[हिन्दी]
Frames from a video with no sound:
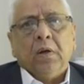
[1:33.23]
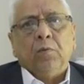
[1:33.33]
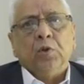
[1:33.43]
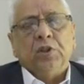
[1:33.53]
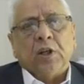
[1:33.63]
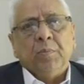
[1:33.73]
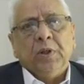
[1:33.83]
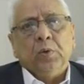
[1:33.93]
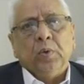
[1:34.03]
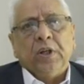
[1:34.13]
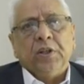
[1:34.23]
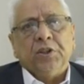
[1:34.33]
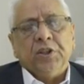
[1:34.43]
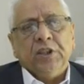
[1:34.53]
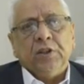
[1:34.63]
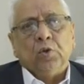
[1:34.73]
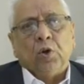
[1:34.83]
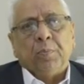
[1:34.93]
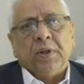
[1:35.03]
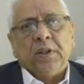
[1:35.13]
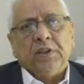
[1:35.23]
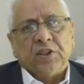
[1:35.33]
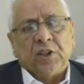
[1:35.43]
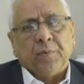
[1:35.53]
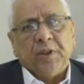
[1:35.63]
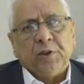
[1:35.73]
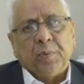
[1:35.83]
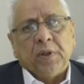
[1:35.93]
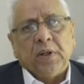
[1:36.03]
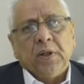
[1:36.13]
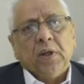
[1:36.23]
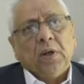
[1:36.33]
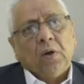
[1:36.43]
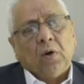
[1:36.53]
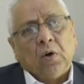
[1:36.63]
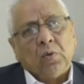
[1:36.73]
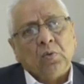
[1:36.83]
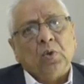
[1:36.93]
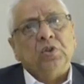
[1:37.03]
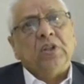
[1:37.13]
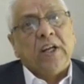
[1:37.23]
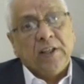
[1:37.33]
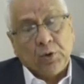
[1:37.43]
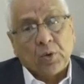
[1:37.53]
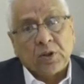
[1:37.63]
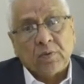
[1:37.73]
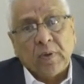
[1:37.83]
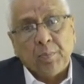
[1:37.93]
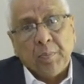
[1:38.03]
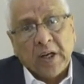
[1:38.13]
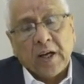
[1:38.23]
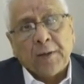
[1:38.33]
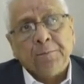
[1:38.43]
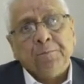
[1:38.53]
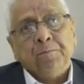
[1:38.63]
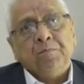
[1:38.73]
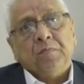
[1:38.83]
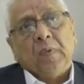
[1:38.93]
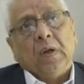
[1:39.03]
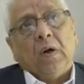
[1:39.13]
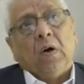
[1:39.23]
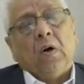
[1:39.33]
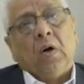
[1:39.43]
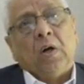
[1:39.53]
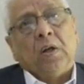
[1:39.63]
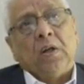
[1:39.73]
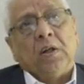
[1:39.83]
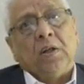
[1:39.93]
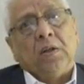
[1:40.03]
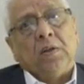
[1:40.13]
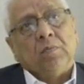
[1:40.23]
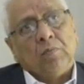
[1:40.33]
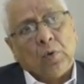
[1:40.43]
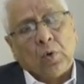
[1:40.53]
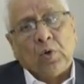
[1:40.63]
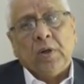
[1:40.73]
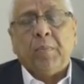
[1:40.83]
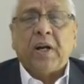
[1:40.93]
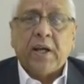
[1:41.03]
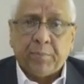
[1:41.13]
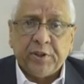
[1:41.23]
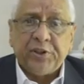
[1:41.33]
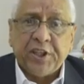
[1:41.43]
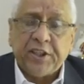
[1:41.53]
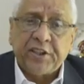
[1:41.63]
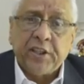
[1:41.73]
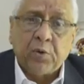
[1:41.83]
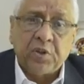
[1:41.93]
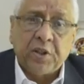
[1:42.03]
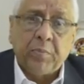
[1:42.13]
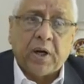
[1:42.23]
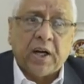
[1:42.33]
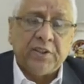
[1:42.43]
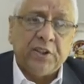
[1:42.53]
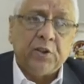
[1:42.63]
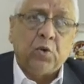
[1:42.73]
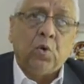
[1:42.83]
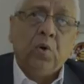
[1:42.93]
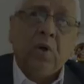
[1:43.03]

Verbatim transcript: वो ज़ख्मी हुए शदीद तौर पे जसर ब्रिज पे और उनको स्तार जरूरत मिला और लोगों ने बड़ा अप्रिशिएट किया उनकी बहादरी को